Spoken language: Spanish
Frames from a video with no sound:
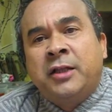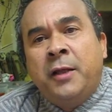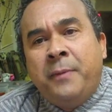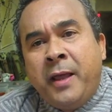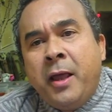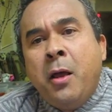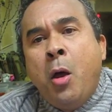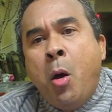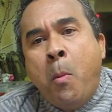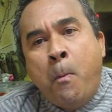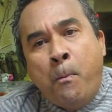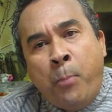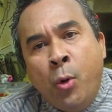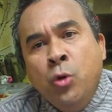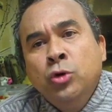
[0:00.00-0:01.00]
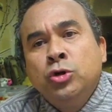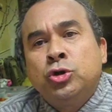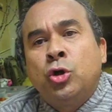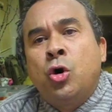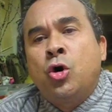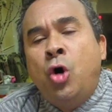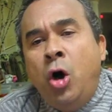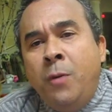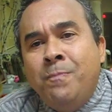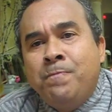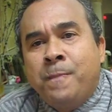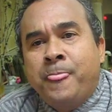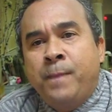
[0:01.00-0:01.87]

TV.com